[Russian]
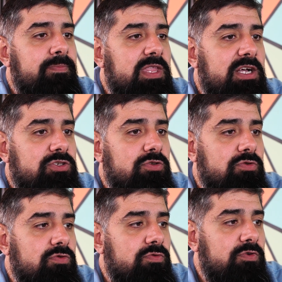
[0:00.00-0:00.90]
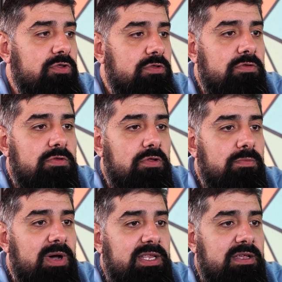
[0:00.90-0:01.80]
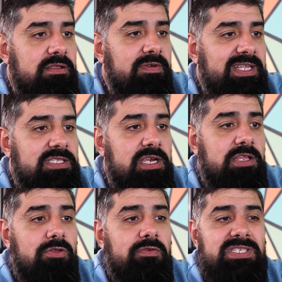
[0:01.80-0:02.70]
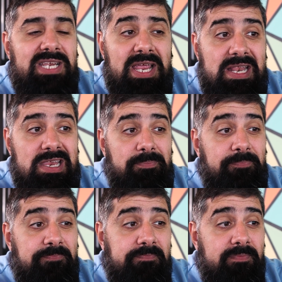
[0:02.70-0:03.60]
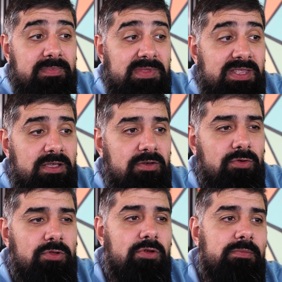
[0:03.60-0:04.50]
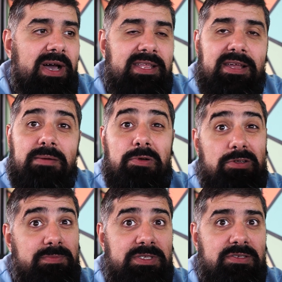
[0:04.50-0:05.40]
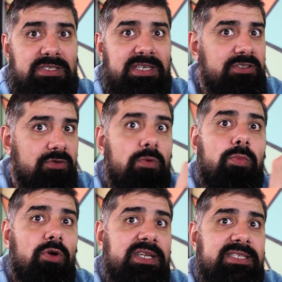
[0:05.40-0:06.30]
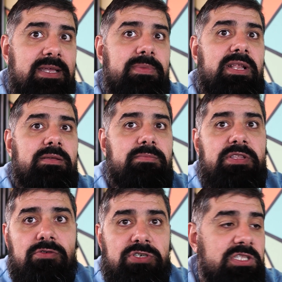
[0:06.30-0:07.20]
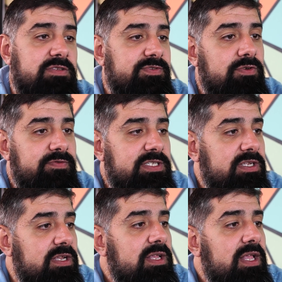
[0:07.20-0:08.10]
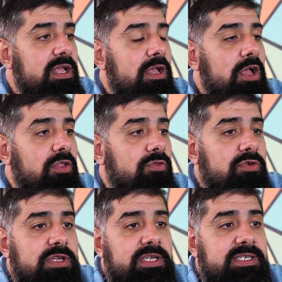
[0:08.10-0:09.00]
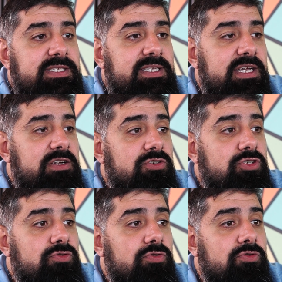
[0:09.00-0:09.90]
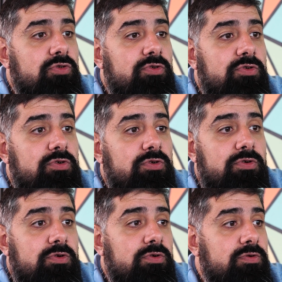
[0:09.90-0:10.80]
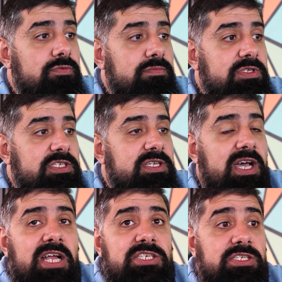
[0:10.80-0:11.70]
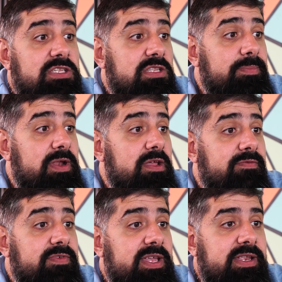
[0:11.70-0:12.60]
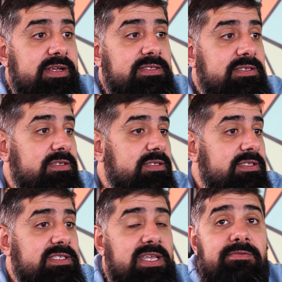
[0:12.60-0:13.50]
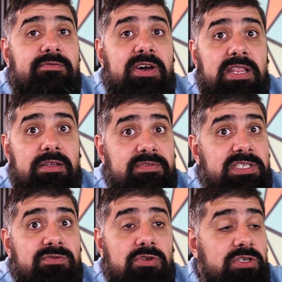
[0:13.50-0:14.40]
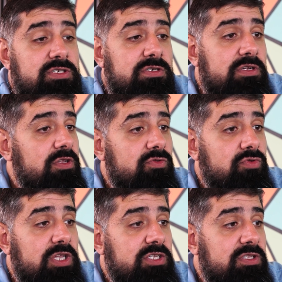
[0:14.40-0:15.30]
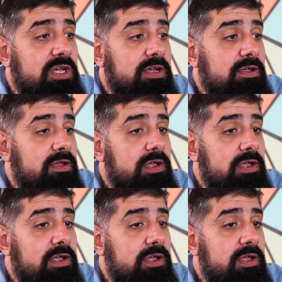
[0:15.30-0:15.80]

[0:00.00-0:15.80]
Так что, ну вот, лоумайнер 23. Но в среднем у ну, лолмайнера плюс-минус 10. Он более стабильный, мы тоже это все видели. Ну и из тех, что кто не скачет, это, например, Феникс 7 ватт всего лишь туда-сюда.